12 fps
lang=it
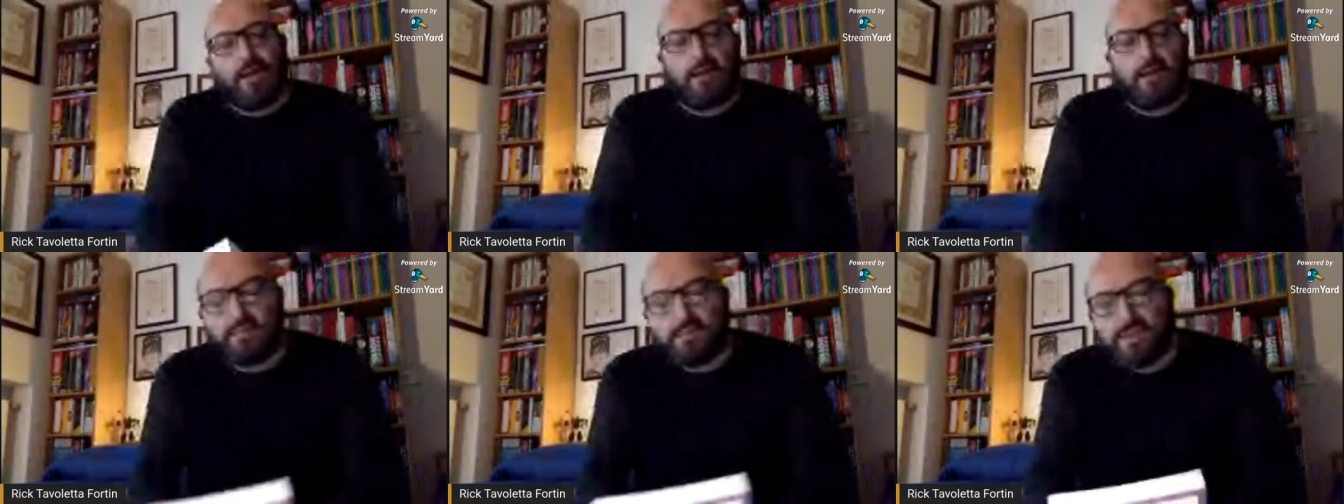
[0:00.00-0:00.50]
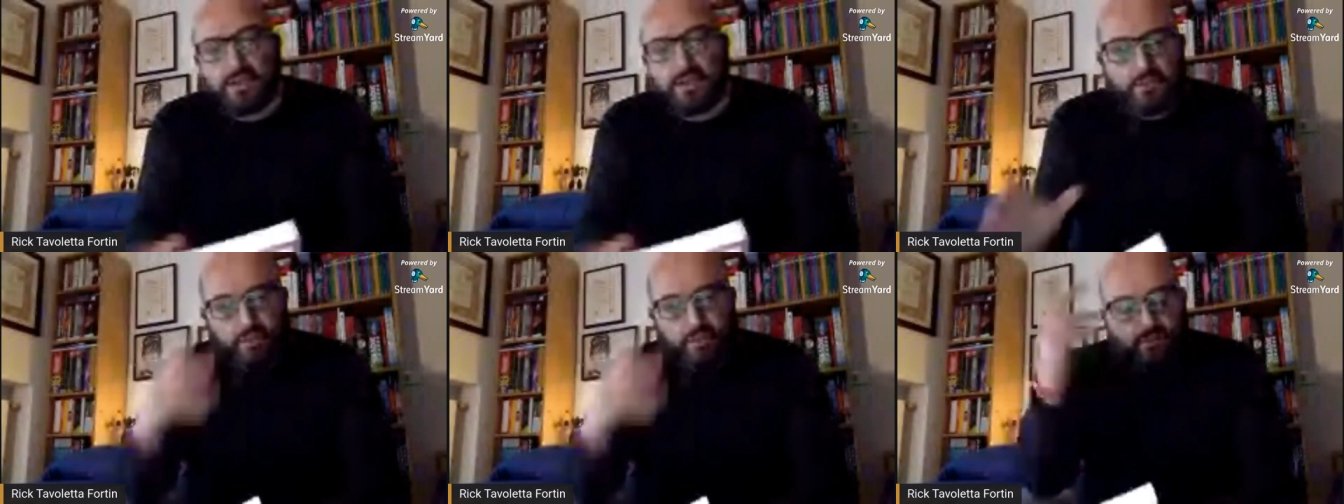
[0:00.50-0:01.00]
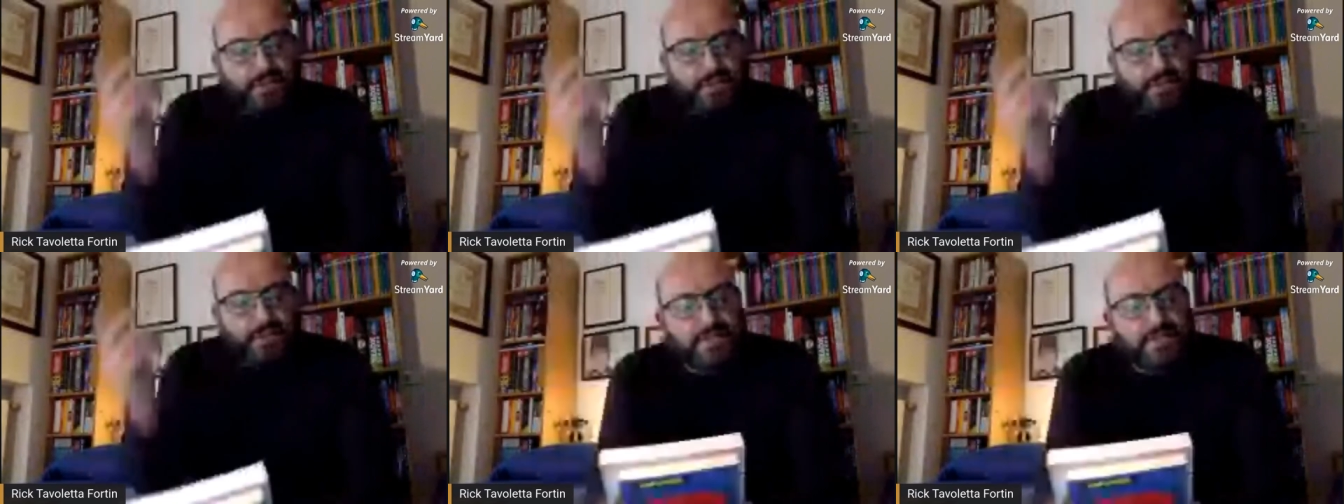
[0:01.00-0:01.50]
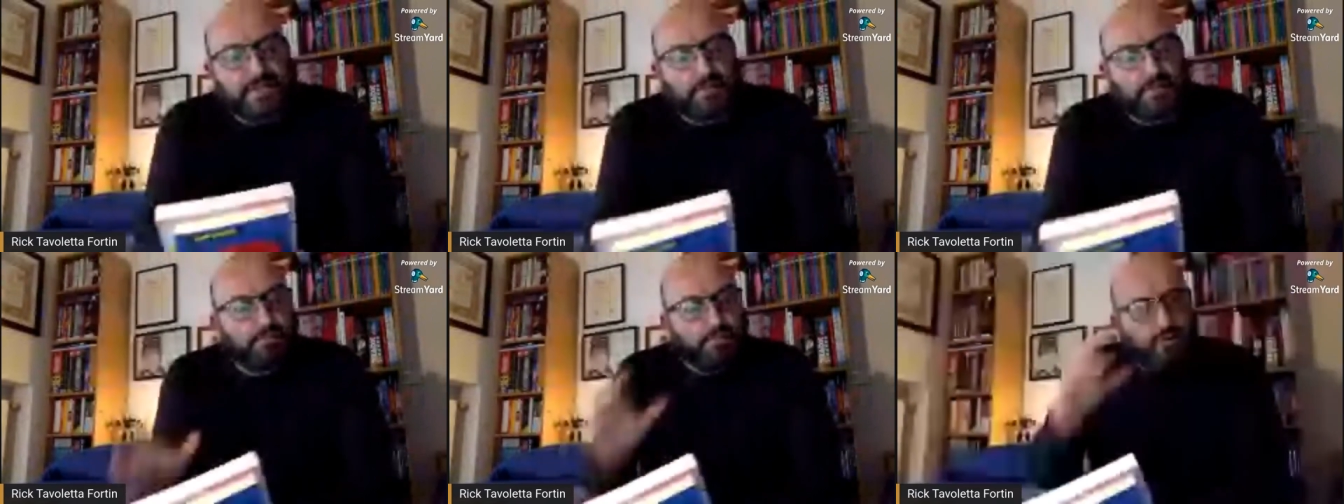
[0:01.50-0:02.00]
una specie di protofascista
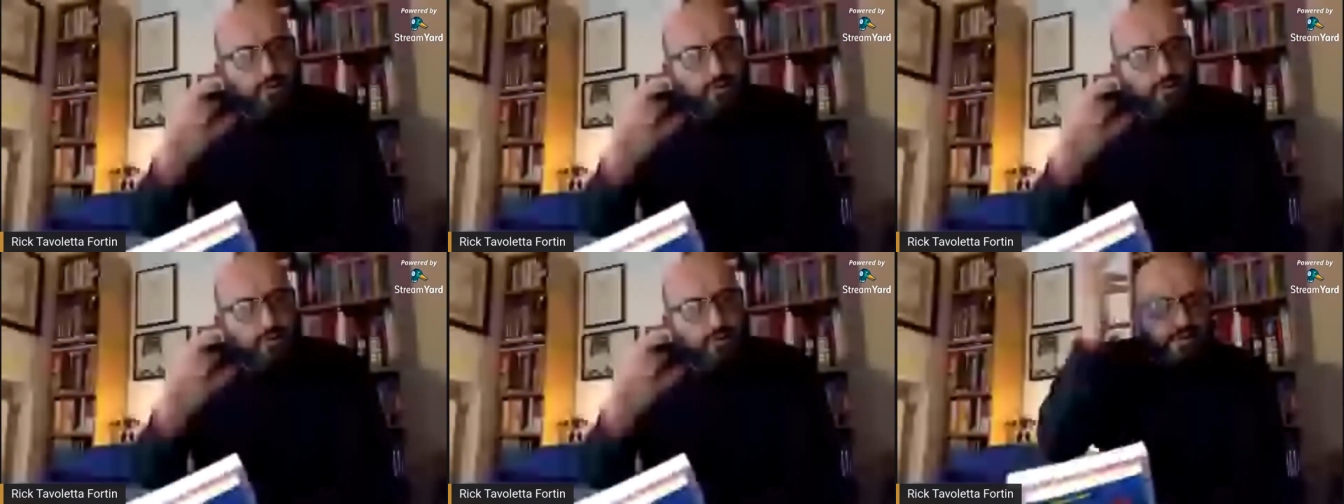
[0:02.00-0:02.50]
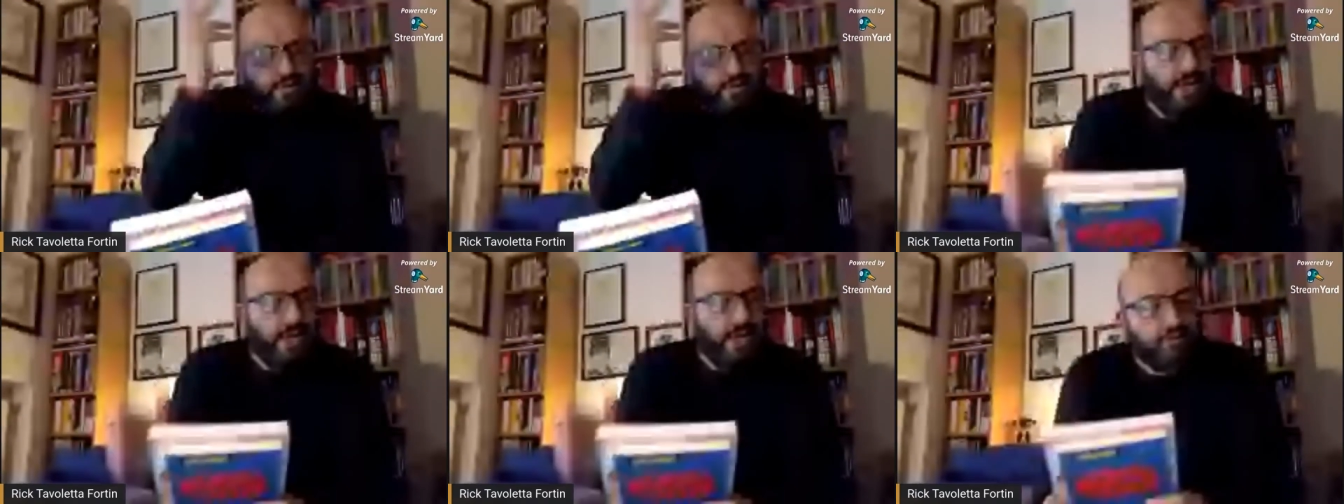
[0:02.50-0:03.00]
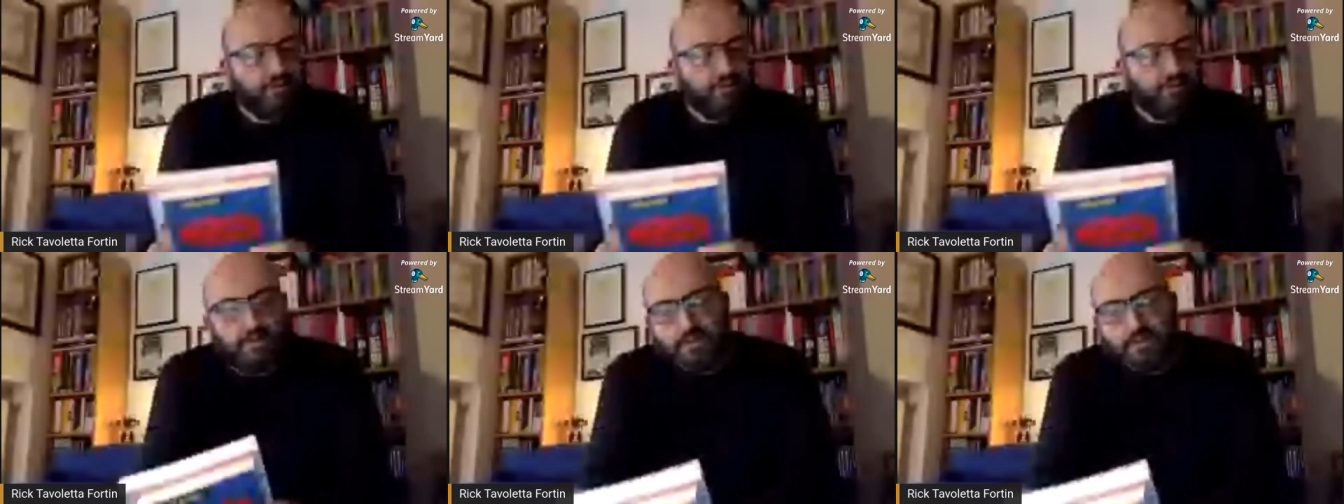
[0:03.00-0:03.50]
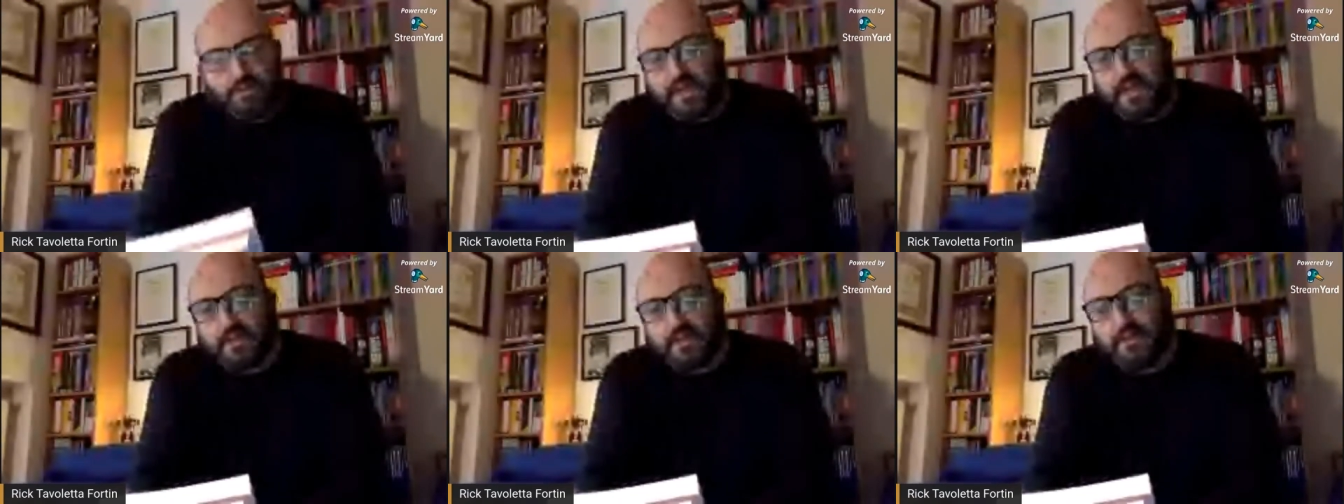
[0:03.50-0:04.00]
un po' spostato di, di
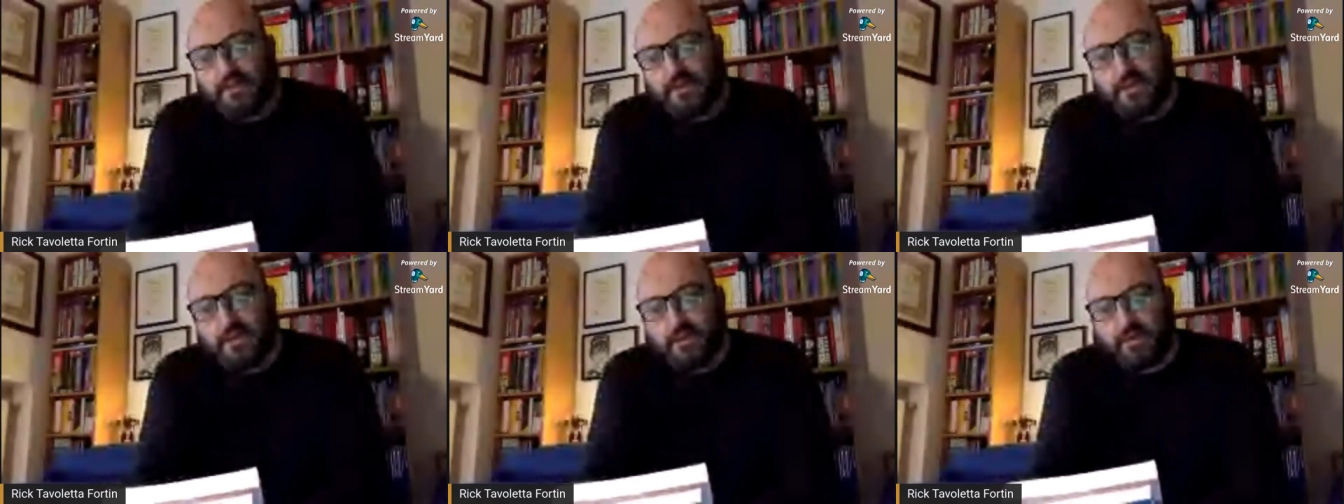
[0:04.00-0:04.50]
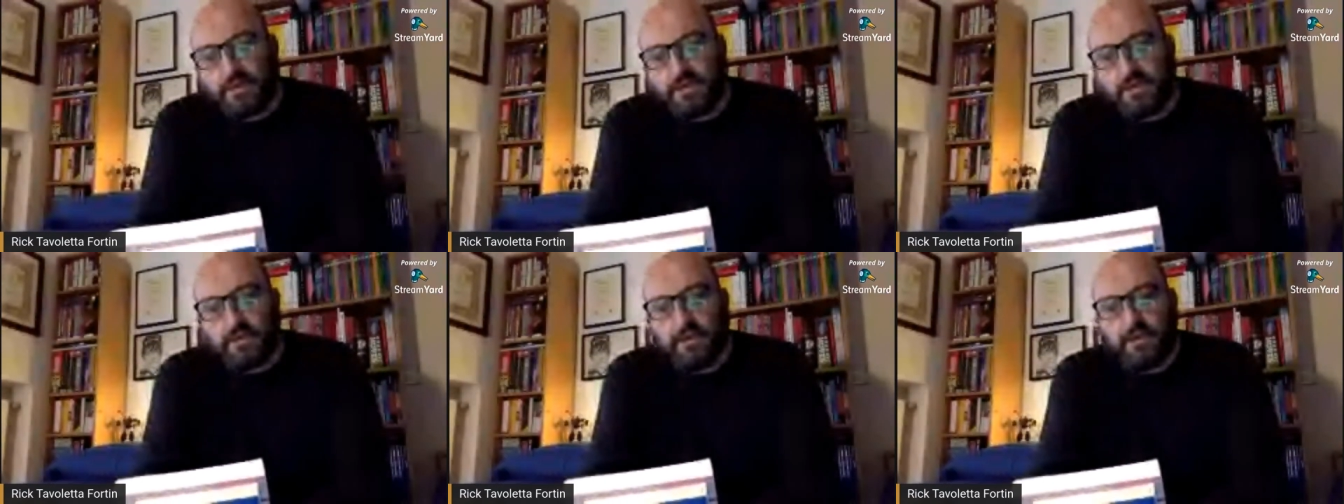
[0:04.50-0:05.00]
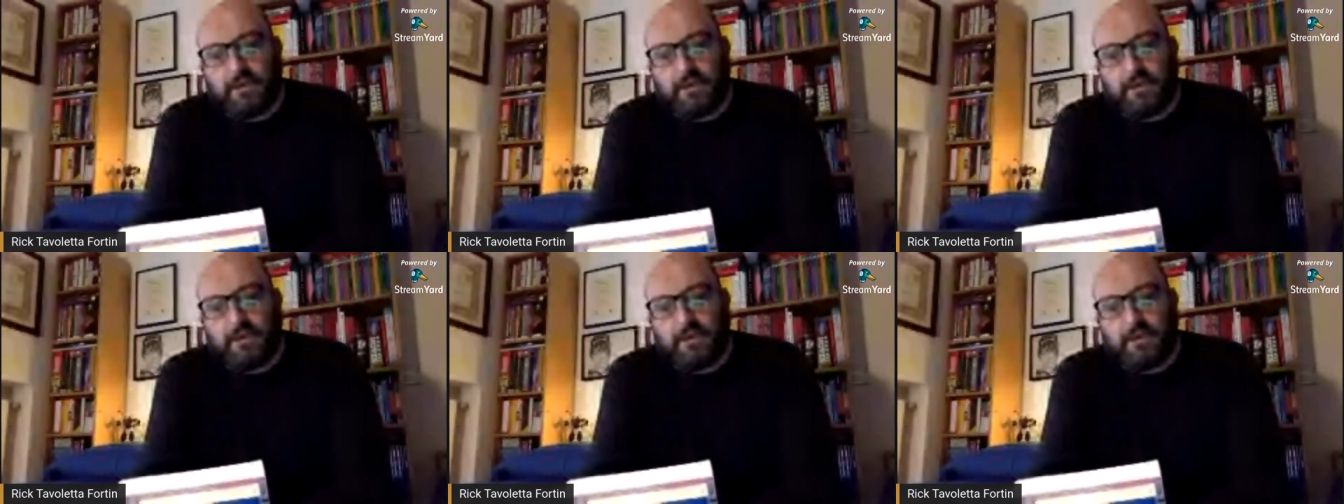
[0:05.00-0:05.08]
mente e quindi eh,